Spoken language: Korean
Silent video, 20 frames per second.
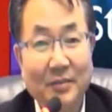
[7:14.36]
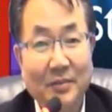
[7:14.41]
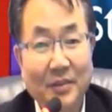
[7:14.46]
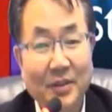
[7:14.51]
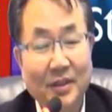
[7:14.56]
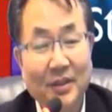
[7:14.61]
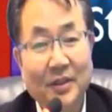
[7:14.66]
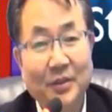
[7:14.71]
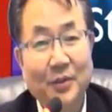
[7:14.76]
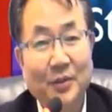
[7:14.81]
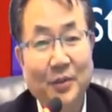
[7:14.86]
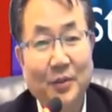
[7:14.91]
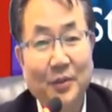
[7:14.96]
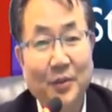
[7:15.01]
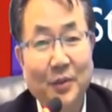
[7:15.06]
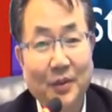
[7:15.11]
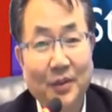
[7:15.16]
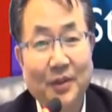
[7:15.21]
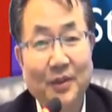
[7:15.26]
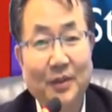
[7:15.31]
비디오로
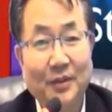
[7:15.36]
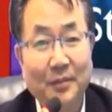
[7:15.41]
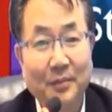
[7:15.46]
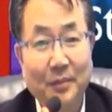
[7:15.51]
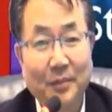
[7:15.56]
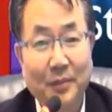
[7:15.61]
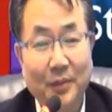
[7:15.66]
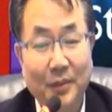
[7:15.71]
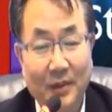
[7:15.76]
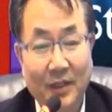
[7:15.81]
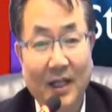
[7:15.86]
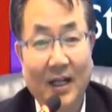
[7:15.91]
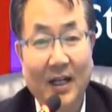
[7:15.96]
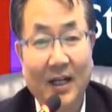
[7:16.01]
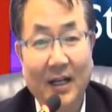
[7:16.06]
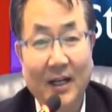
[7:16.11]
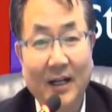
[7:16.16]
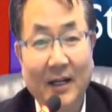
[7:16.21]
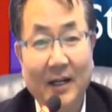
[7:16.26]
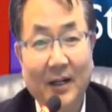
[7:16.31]
보는
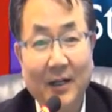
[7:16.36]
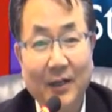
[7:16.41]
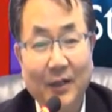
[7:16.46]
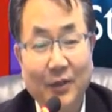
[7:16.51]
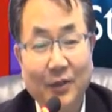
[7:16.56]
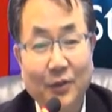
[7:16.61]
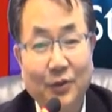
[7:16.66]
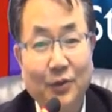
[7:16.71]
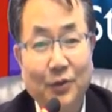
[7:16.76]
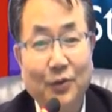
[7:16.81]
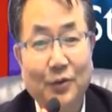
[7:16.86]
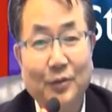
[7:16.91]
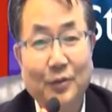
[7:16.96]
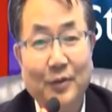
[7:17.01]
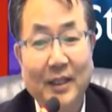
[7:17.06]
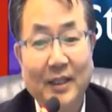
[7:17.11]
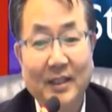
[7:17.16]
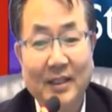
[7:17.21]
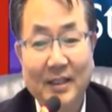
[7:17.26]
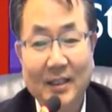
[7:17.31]
것보다 유튜브에
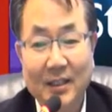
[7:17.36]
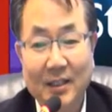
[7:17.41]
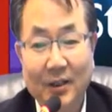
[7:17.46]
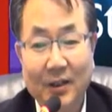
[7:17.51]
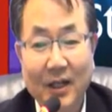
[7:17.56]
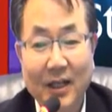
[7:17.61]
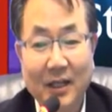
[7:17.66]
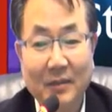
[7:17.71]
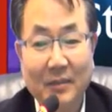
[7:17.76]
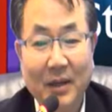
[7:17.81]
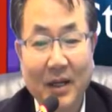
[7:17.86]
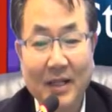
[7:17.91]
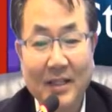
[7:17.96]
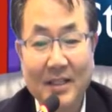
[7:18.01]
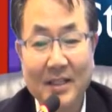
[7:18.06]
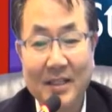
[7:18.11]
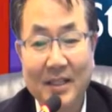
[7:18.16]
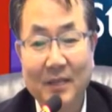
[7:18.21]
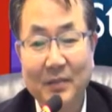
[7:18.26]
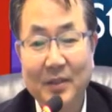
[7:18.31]
있는 이러한
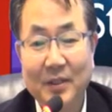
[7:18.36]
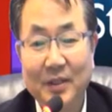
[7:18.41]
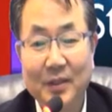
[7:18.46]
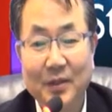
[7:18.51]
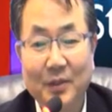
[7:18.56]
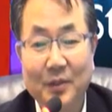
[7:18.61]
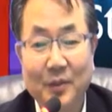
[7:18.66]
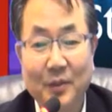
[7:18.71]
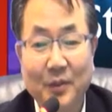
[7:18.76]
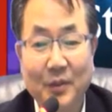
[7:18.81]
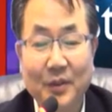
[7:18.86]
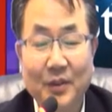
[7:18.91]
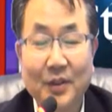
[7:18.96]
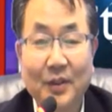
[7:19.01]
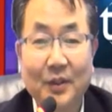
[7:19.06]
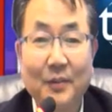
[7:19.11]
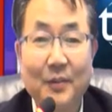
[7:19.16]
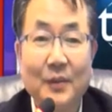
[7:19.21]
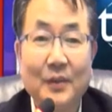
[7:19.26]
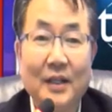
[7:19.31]
방식의 비디오로 보는
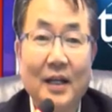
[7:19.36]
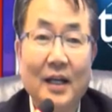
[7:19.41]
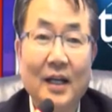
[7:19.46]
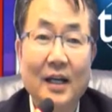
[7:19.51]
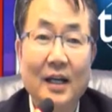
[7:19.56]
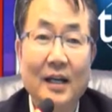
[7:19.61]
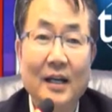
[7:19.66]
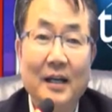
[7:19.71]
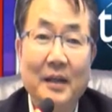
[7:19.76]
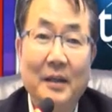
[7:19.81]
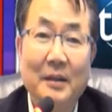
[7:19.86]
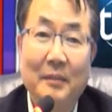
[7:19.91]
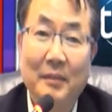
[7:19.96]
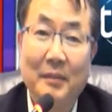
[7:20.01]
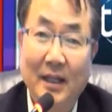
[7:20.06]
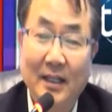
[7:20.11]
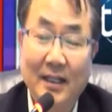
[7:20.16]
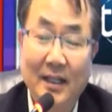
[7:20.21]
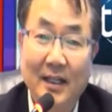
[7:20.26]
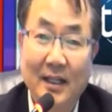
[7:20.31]
것보다
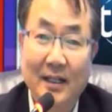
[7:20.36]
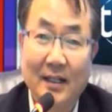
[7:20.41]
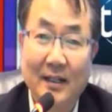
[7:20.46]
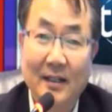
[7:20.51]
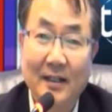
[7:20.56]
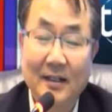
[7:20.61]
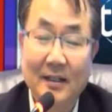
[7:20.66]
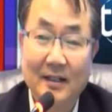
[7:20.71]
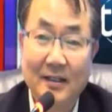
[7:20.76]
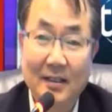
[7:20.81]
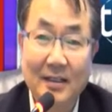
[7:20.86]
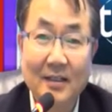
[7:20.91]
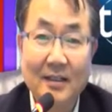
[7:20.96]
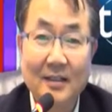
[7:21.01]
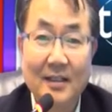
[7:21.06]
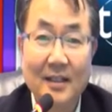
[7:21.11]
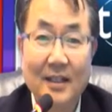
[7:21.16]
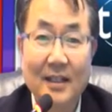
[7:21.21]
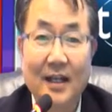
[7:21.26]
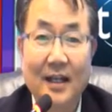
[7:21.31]
만약
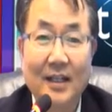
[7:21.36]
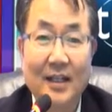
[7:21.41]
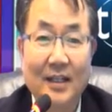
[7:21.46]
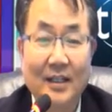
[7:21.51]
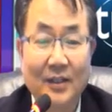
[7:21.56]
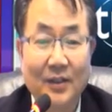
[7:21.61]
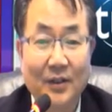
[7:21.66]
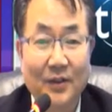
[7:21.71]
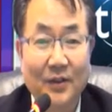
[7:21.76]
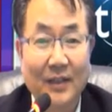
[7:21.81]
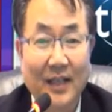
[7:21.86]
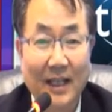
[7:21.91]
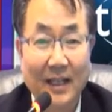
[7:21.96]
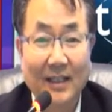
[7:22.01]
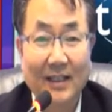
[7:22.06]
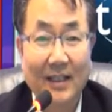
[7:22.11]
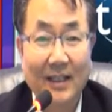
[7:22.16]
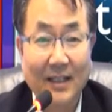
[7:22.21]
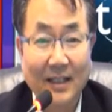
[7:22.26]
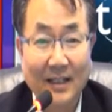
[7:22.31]
실제 강의가 더
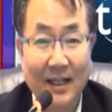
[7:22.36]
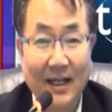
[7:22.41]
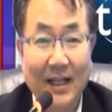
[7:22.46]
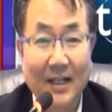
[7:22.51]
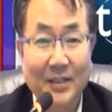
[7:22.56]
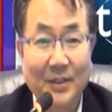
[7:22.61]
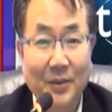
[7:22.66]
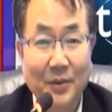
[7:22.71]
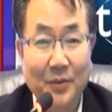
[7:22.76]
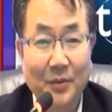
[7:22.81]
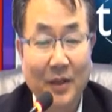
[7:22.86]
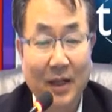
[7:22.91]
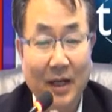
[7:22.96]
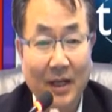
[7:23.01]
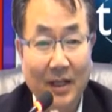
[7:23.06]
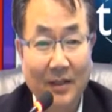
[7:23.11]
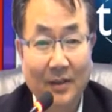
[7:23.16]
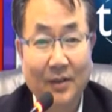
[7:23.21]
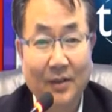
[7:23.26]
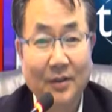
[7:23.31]
낫다는 가정과
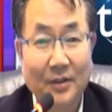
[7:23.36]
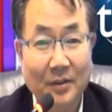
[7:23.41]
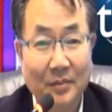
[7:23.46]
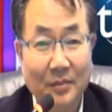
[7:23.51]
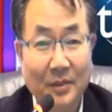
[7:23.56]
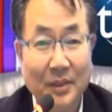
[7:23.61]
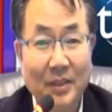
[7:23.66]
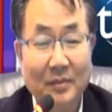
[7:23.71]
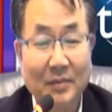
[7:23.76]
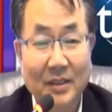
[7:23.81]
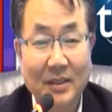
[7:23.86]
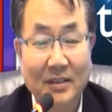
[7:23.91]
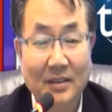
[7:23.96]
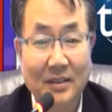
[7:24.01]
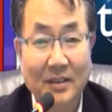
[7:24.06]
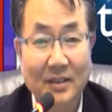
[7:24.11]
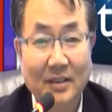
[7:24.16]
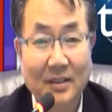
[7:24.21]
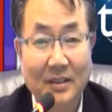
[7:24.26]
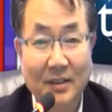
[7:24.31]
그런 믿음이
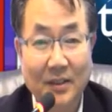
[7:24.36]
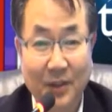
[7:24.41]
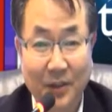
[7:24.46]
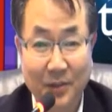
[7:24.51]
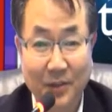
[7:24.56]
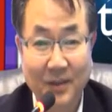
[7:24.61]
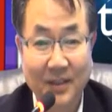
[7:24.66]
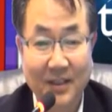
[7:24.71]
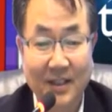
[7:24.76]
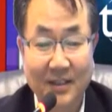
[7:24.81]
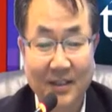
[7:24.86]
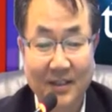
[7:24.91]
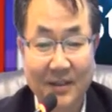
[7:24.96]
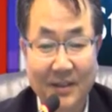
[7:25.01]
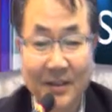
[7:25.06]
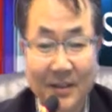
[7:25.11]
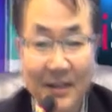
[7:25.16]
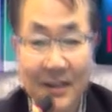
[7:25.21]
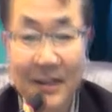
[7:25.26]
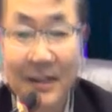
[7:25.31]
있으시는 여러분께서는